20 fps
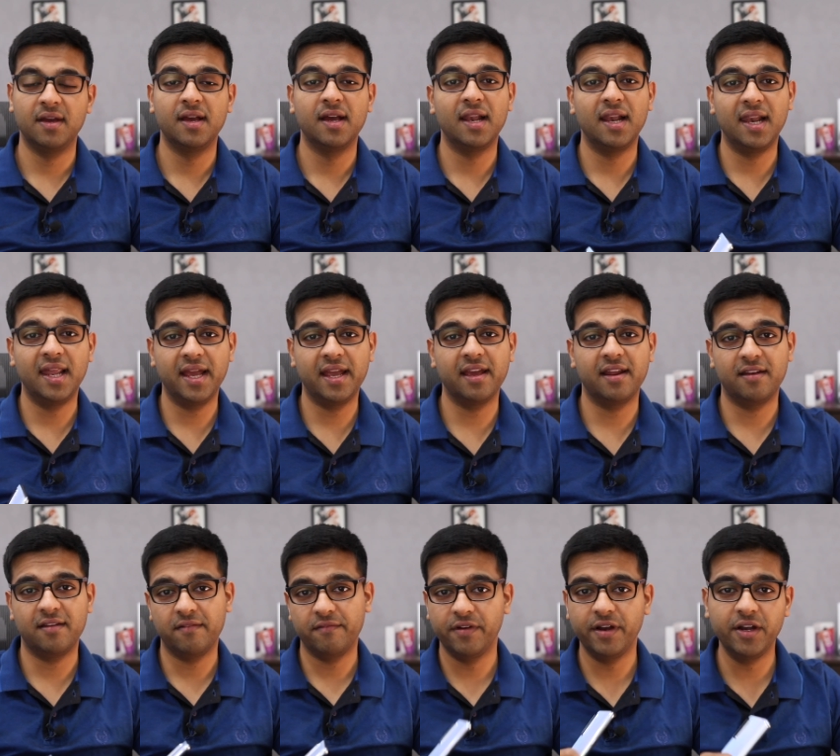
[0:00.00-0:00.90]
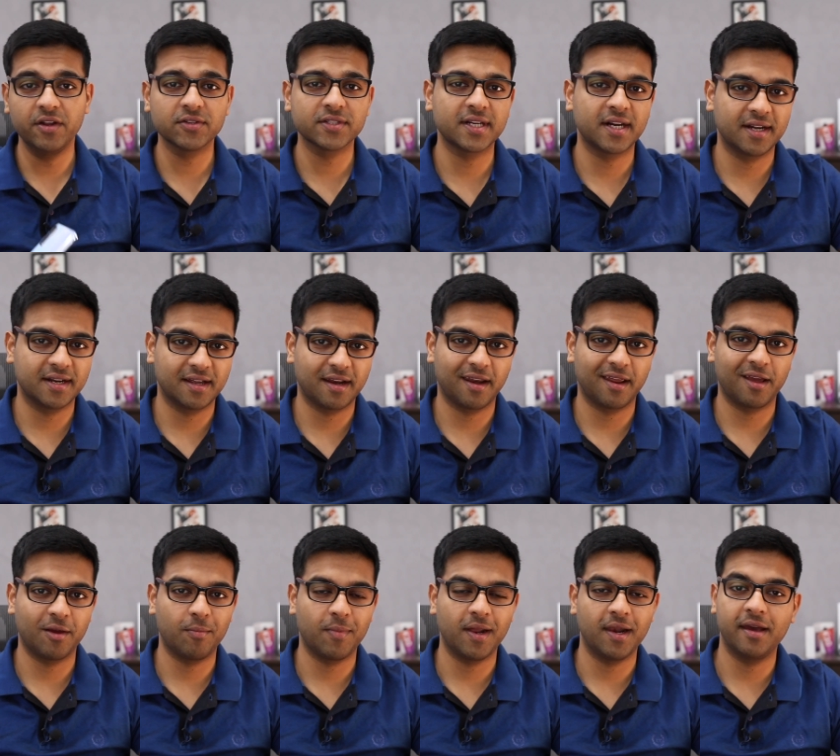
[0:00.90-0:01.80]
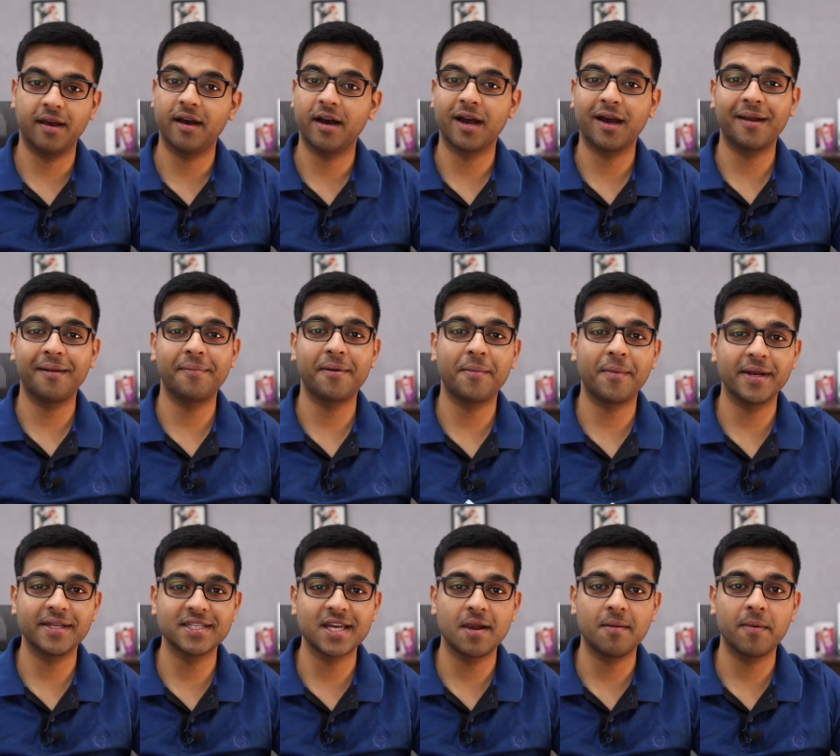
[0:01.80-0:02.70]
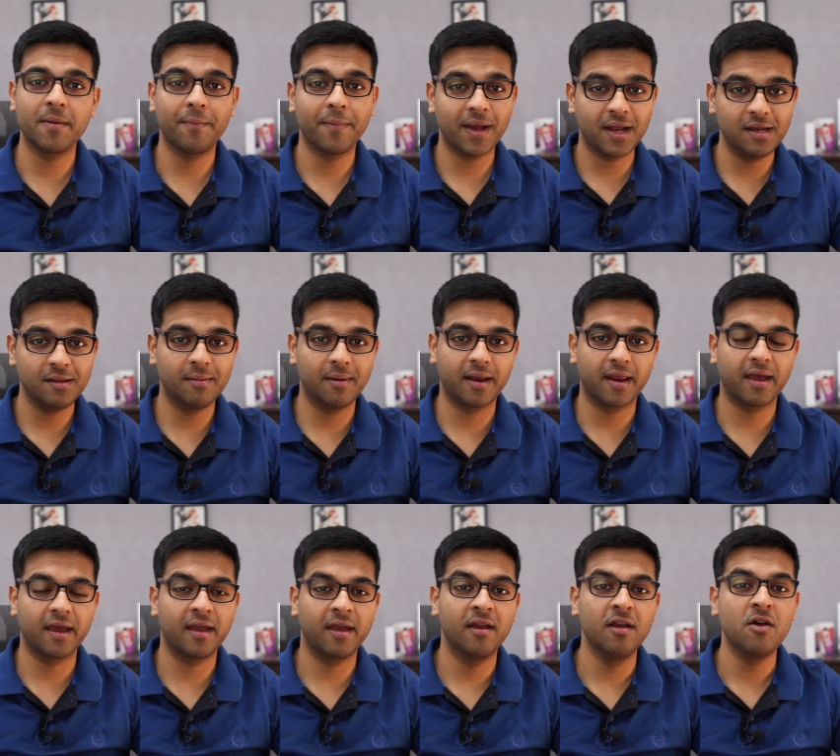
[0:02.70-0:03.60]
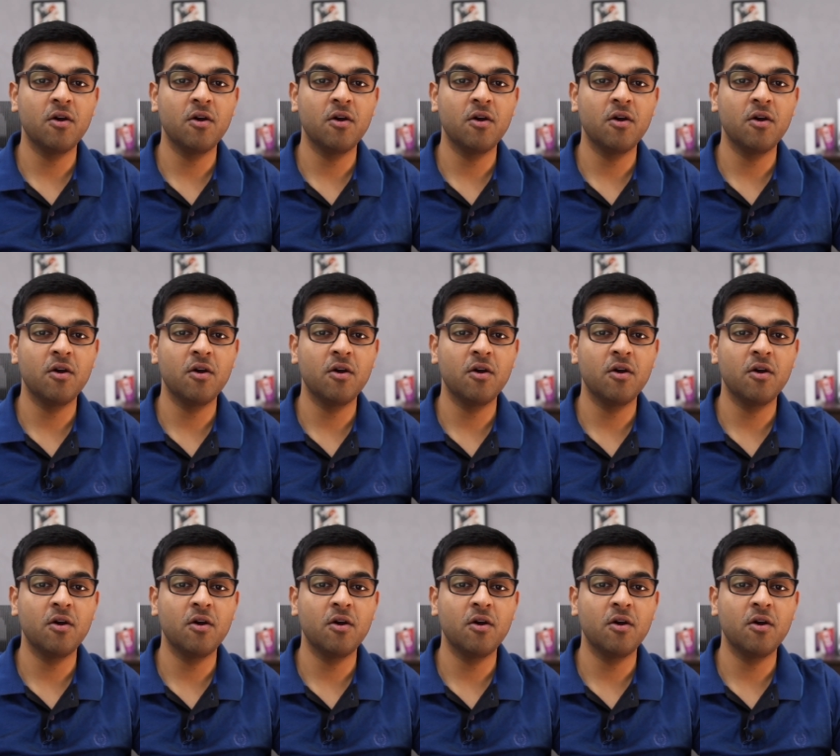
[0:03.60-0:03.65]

लेकिन वीडियो स्टार्ट करने के पहले अगर आप हमारे चैनल पर पहली बार आए हैं